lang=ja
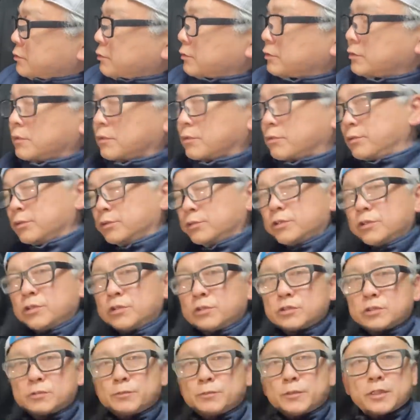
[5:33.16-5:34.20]
点は本当に
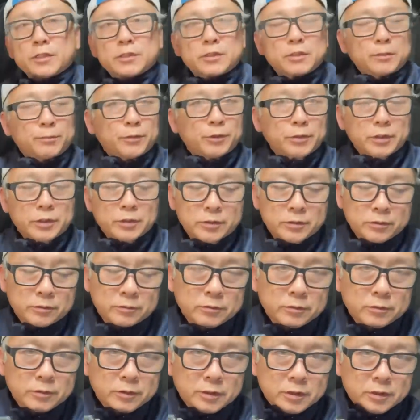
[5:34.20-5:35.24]
素晴らしい描写す
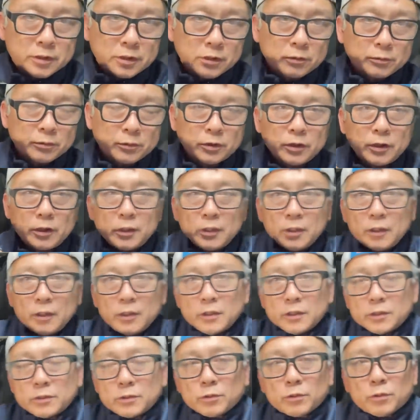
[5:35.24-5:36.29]
るんですけども、
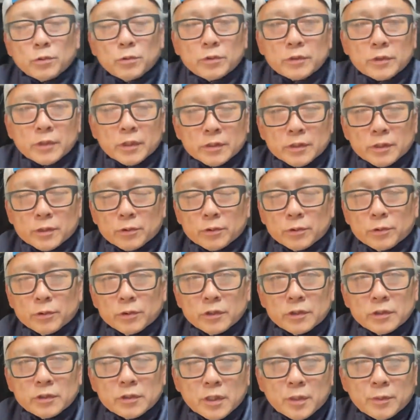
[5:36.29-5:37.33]
今回ね、ど
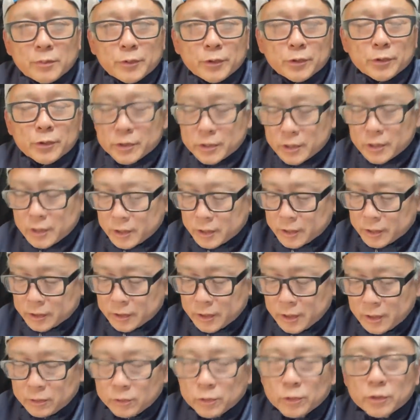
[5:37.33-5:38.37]
んな描写
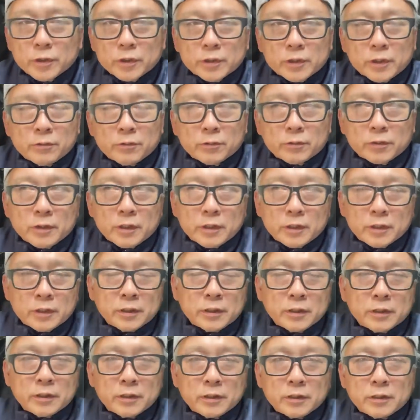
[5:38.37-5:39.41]
で撮れたのか、
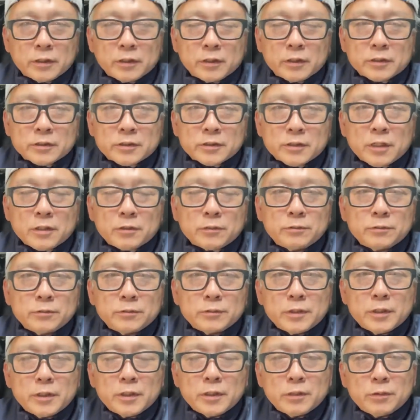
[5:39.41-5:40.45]
えー、
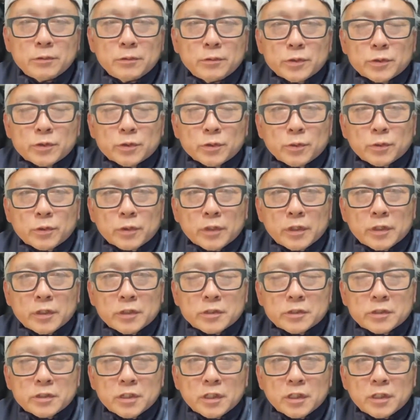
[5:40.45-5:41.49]
作例を紹介
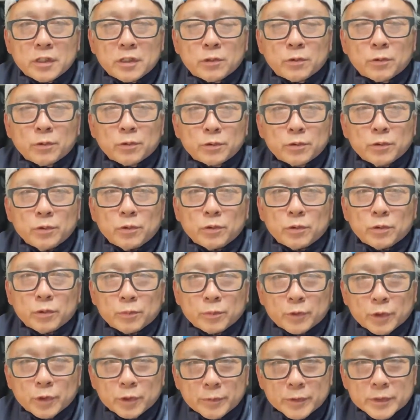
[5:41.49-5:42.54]
していこうと
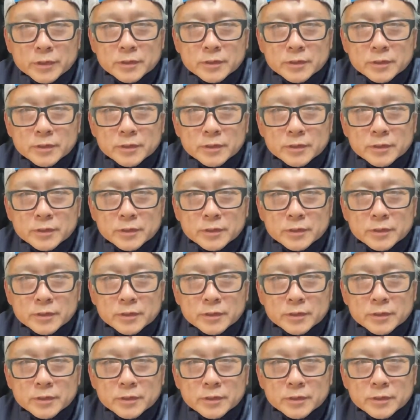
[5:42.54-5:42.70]
思います。